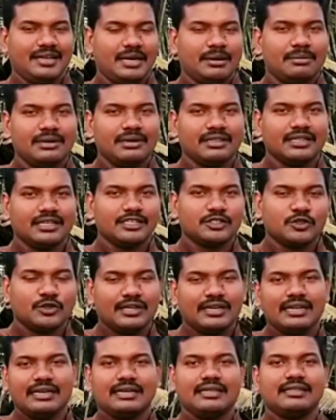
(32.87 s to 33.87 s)
அப்படின்னு தான் ஸோ
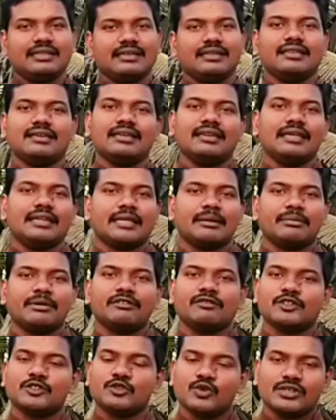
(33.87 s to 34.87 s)
இன்றைக்கி தேதிக்கு நிறைய
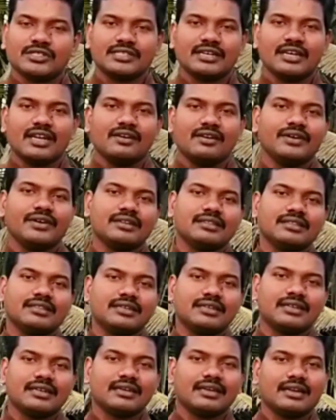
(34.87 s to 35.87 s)
பேர் விசுவாசிகளாகவே
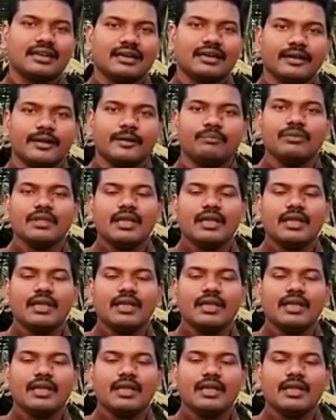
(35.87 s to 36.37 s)
இருந்துக்கிட்டு இருக்கிறாங்க